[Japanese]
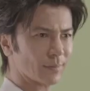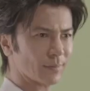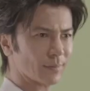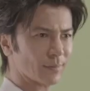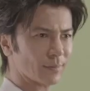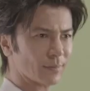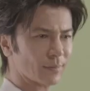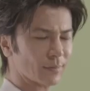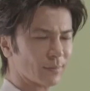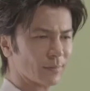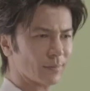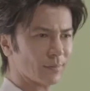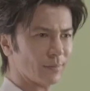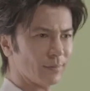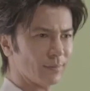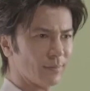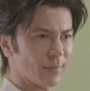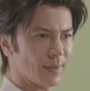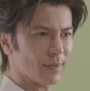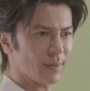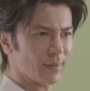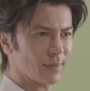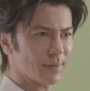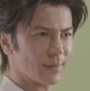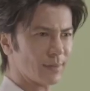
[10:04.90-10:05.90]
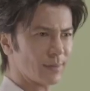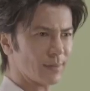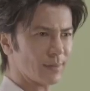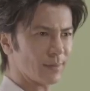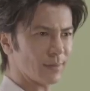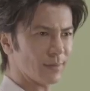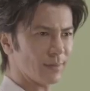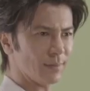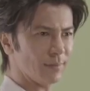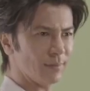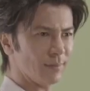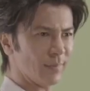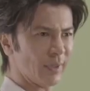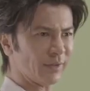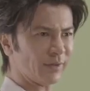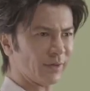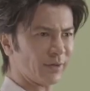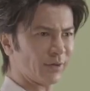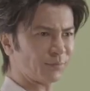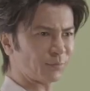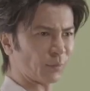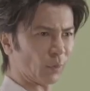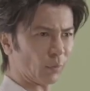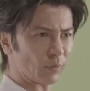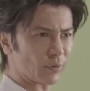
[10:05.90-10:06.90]
アップ
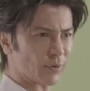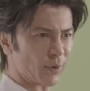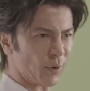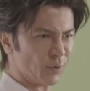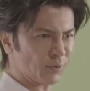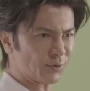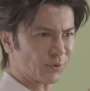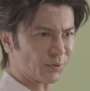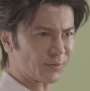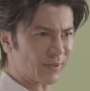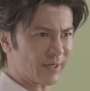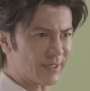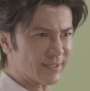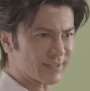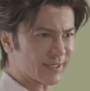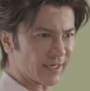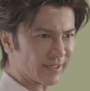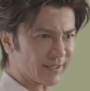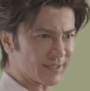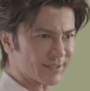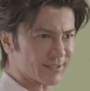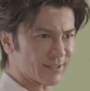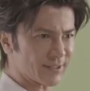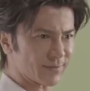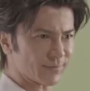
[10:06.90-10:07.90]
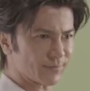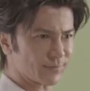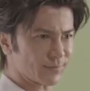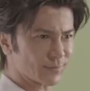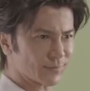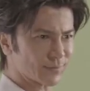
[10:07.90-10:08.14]
メデリフト表情筋チャレンジ。